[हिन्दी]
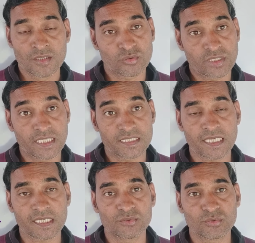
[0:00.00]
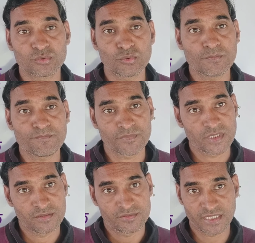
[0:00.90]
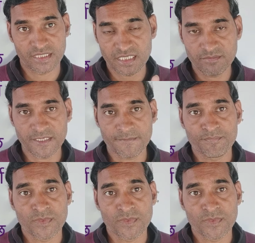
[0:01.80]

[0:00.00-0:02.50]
जो खेला जाएगा दोस्तों चेन्नई में